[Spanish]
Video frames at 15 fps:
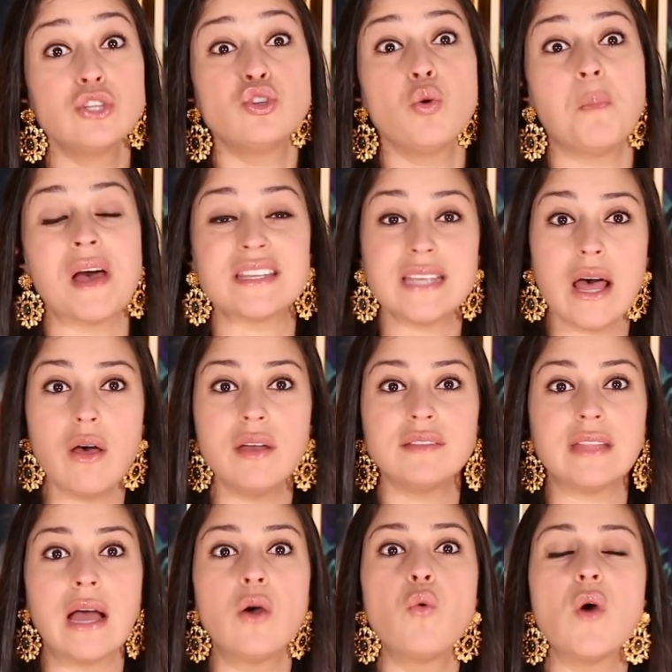Su pasado es
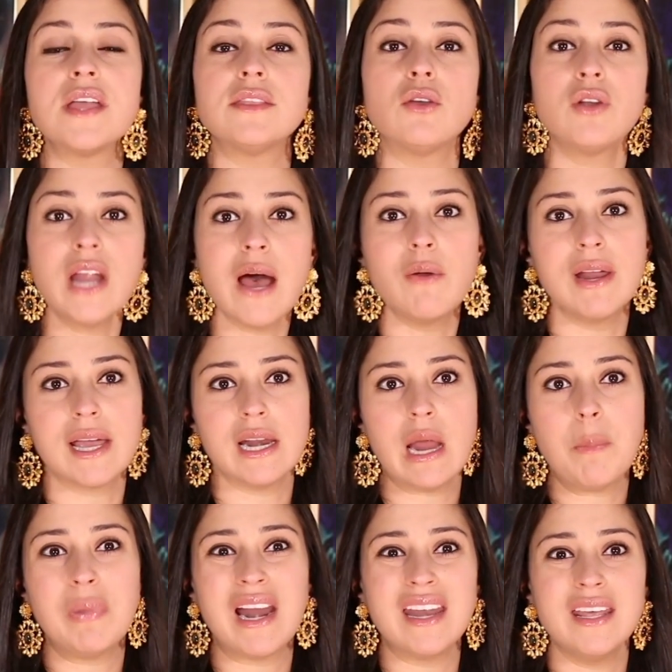tan cuestionable que
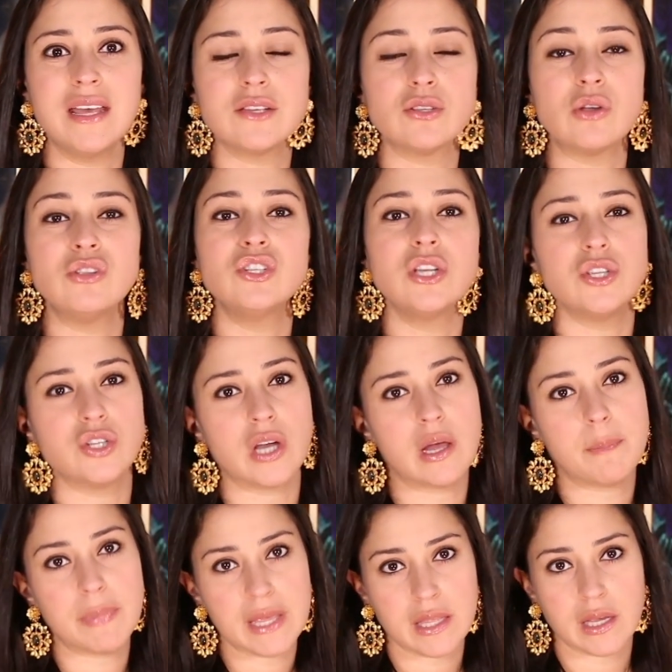las planillas son chicha de
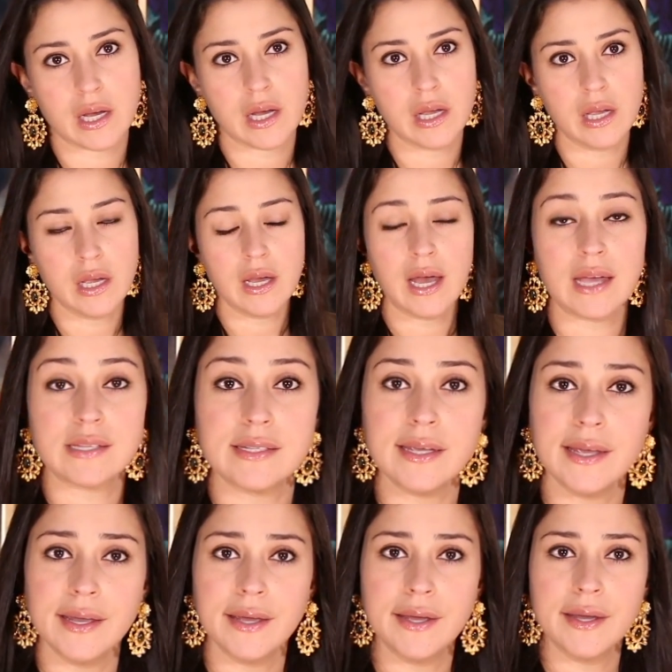piña.
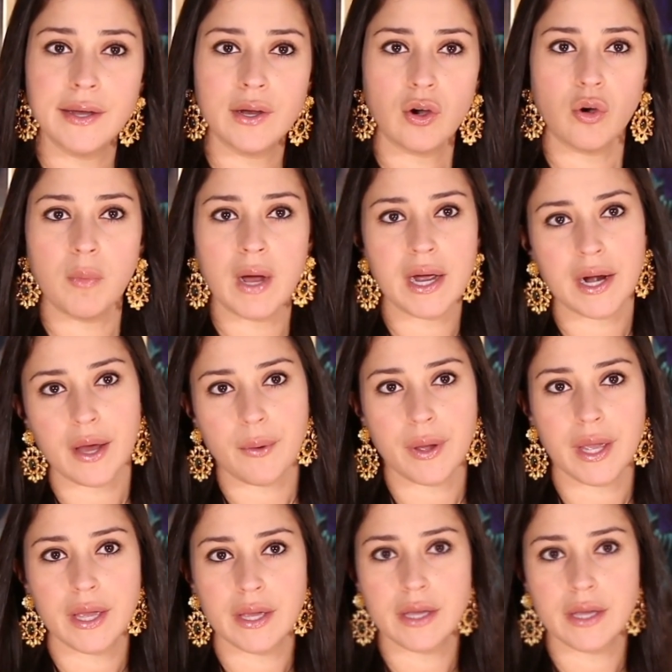¿Así o más grave?